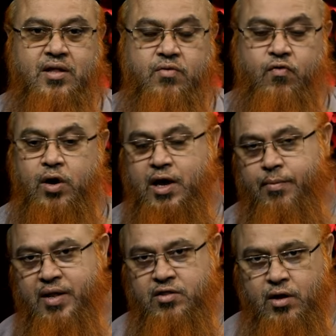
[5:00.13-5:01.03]
তিনি ফল
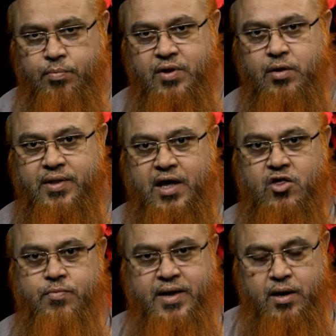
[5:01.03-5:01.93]
খাবেন তিনি পৃথিবীতে
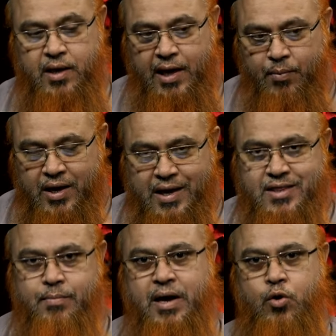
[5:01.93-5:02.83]
আসবেন এবং এই
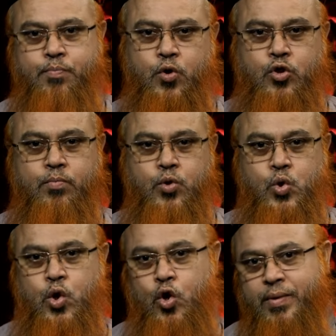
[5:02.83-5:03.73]
যে মানব প্রজন্ম
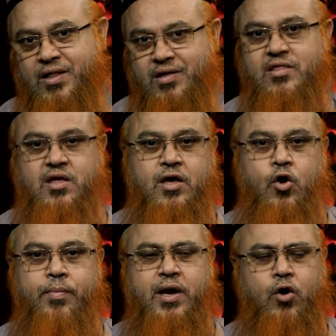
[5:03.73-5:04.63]
তৈরি হবে কি
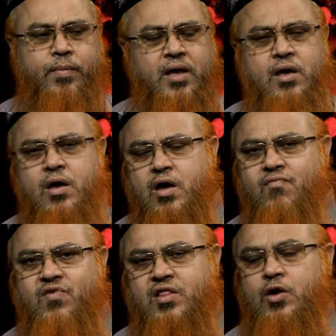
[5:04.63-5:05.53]
হবে না হবে
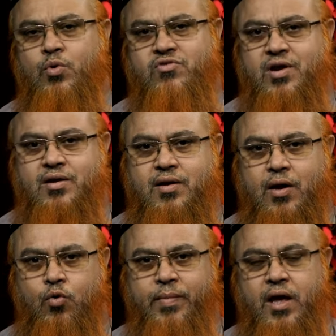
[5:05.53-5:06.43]
এভরিথিং ওয়াজ রিটেন
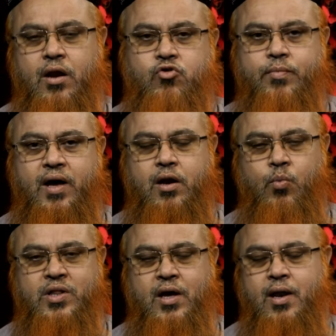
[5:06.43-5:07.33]
ডাউন বাই আল্লাহ
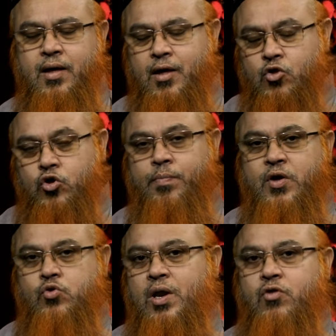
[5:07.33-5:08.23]
সুবহানুমত আলা সব
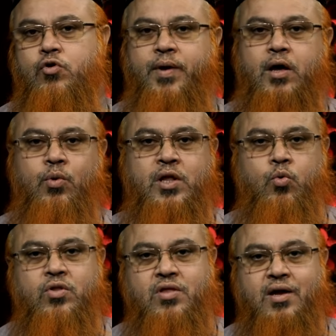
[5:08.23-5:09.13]
কিছু আল্লাহ সুবহানুমতা
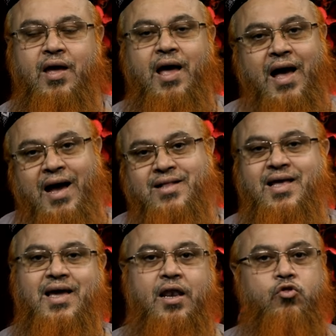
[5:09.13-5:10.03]
কর্তৃক আগ
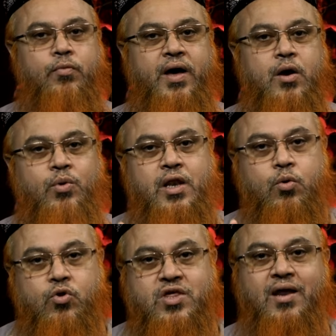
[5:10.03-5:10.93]
থেকে আল্লাহ সুবহানুমত
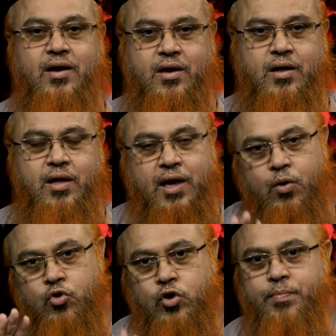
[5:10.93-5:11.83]
এগুলো জানেন
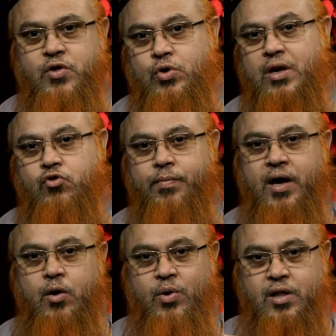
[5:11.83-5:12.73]
এগুলো সব কিছু আল্লাহ
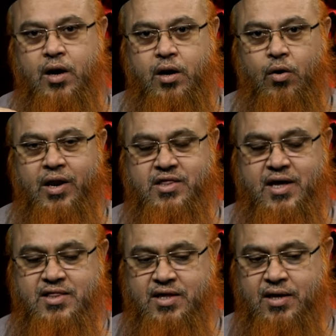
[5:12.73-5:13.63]
সুবহানুমতালার নলেজে
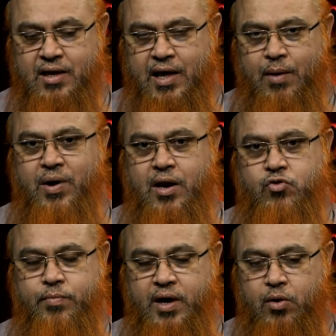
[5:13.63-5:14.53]
আছে এবং আল্লাহ
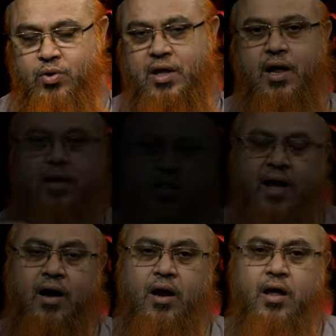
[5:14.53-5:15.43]
সুবহানুমতালা তার